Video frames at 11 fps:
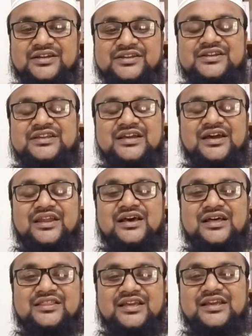আইনি আলা
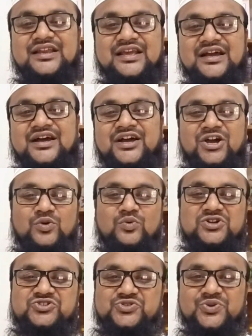দিক্রিকা
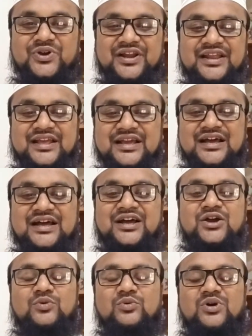ওয়া শুক্রিকা
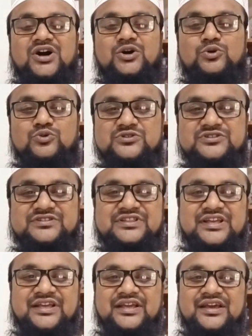ওয়া
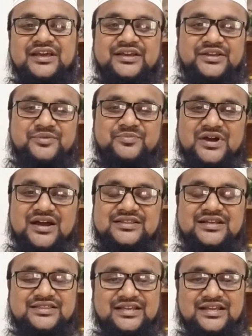হোসনে ইবাদ
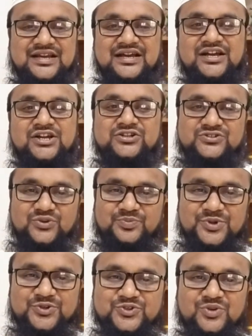আদাতিকা
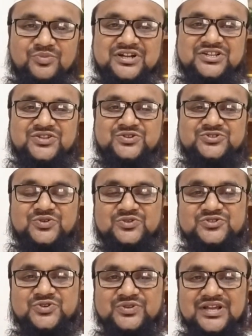সুপ্রিয় সম্মানিত দর্শক
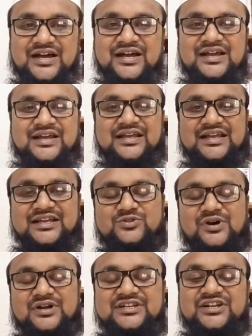শ্রোতা এই
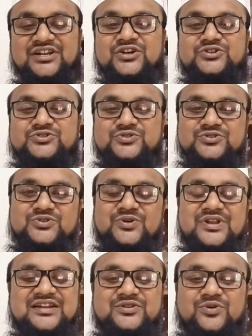দোয়াটির সুন্দর
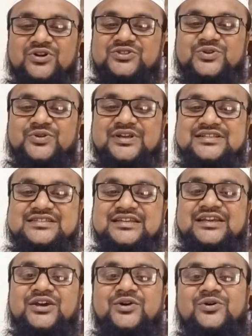একটি অর্থ রয়েছে
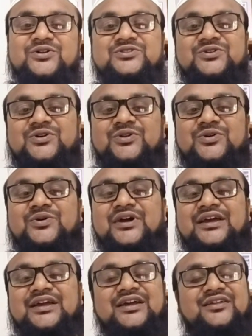অর্থ হলো
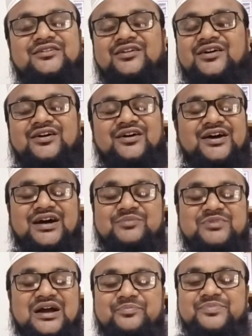হে আল্লাহ
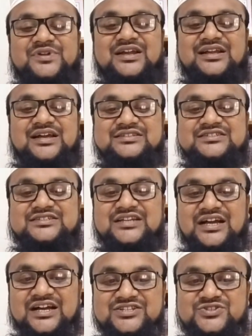আমি আপনার কাছে
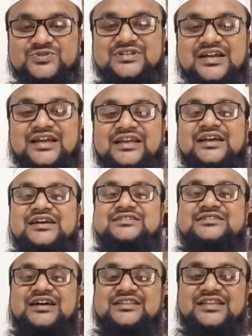সাহায্য চাই
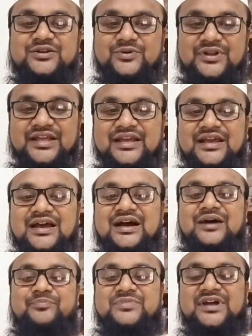যাতে করে
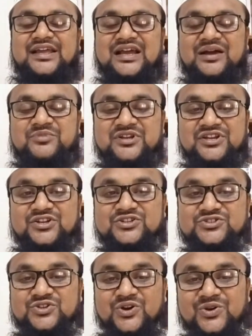আপনাকে আমি
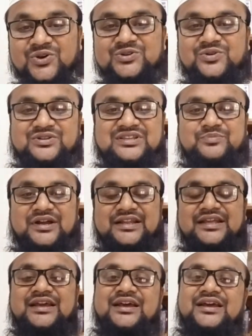স্মরণ করতে
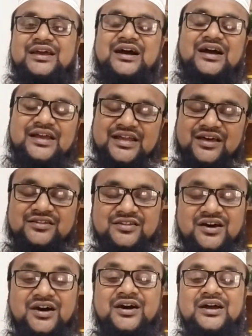পারি হে
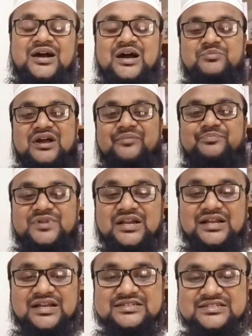আল্লাহ আমি আপনার
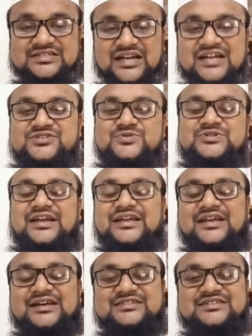কাছে সাহায্য চাই
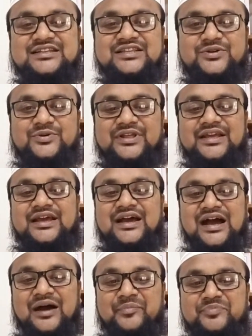যাতে করে
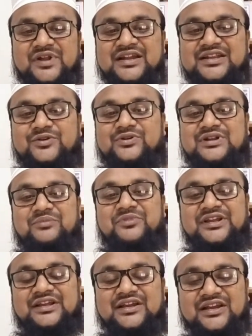আপনার নিকট
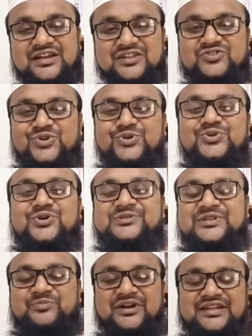আমি কৃতজ্ঞ
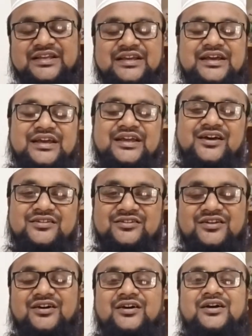হতে পারি হে
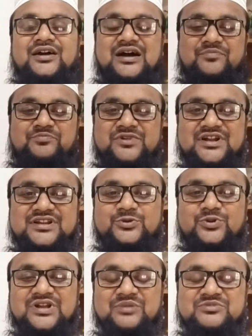আল্লাহ আপনার
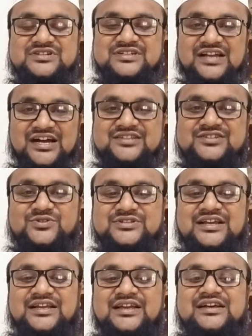নিকট আমি সাহায্য
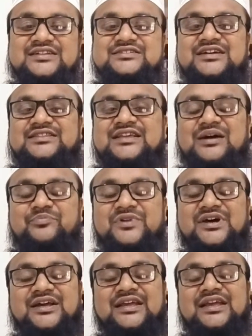চাই যাতে
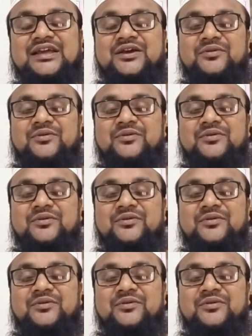আপনাকে